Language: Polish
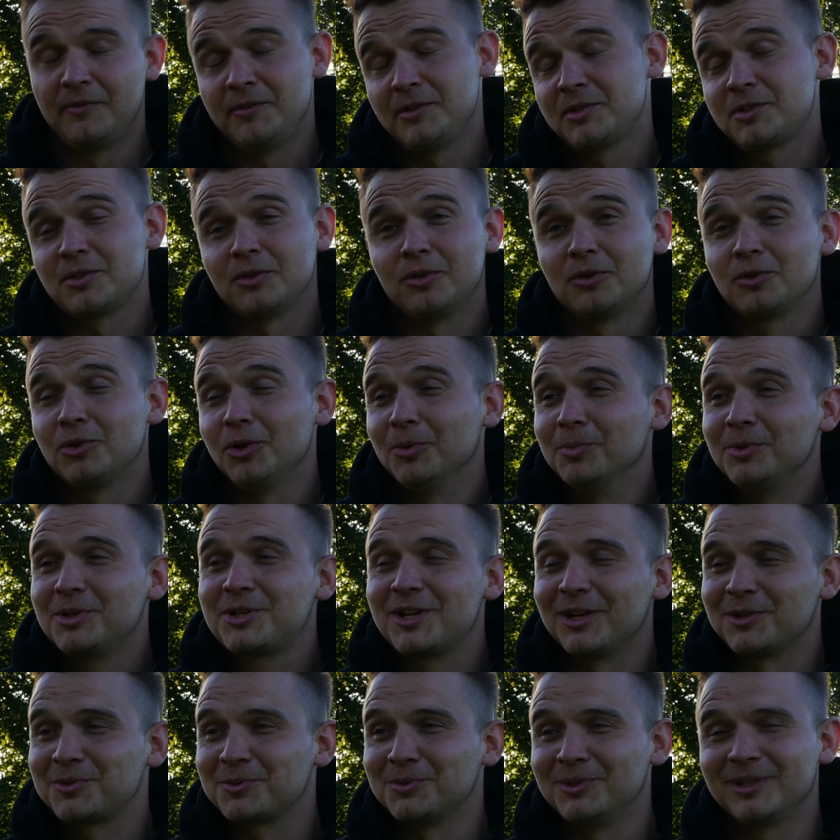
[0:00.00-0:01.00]
więc ogromny
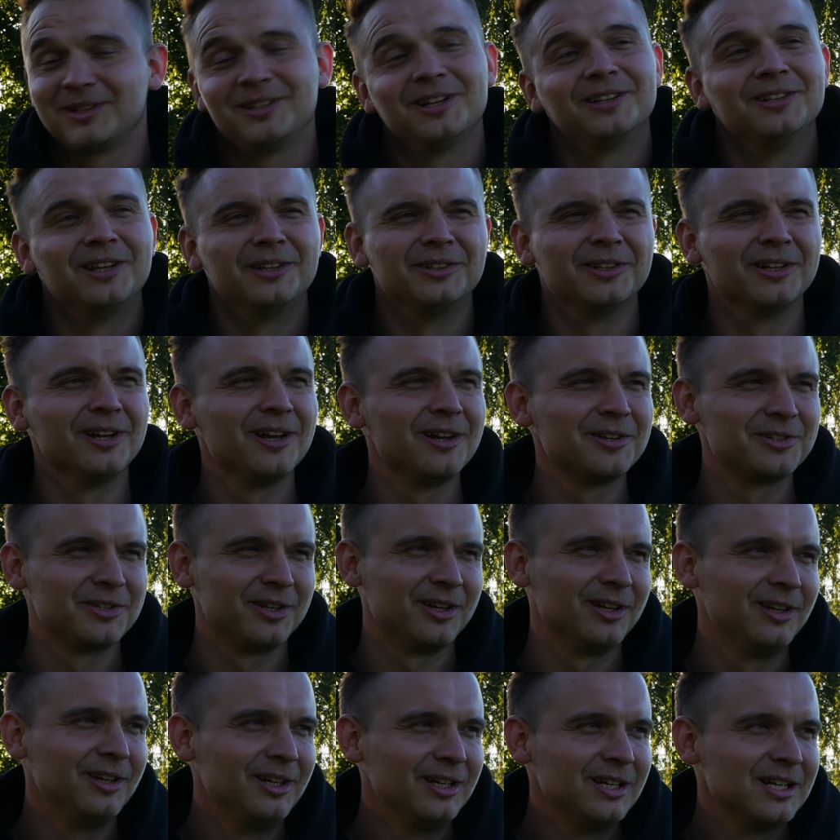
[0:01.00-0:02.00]
szacunek dla Daniela,
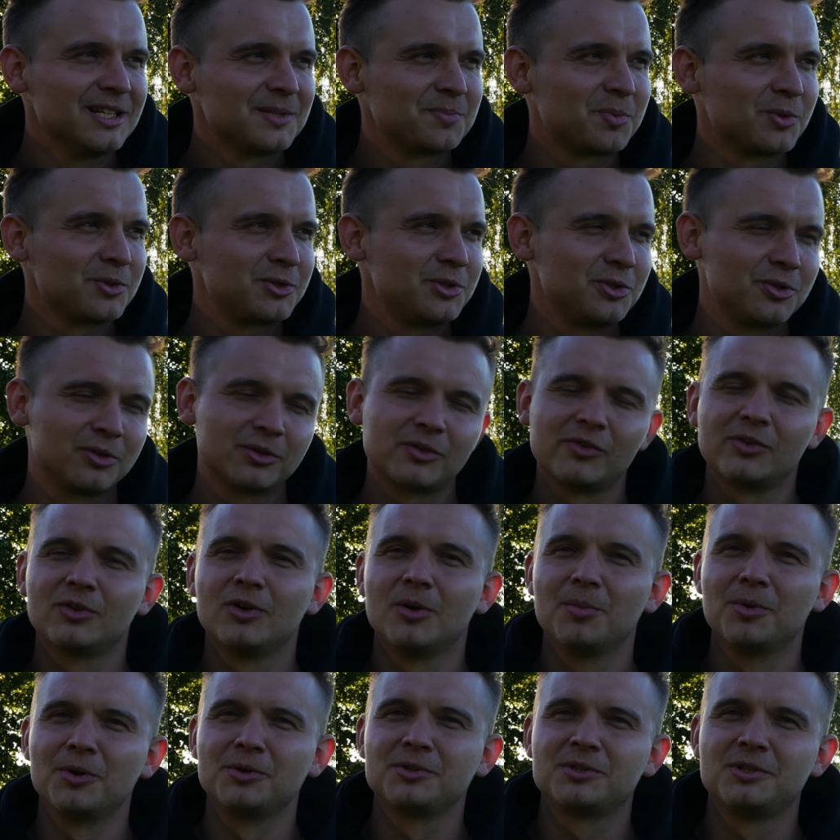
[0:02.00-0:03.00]
że z pozycji
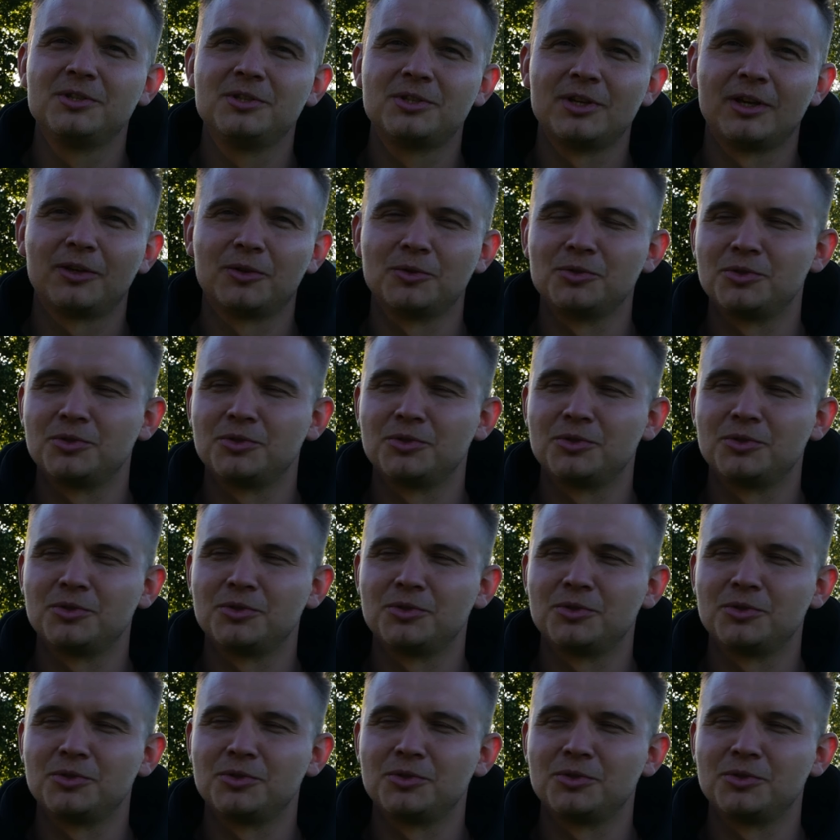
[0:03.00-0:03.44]
środkowego obrońcy dzisiaj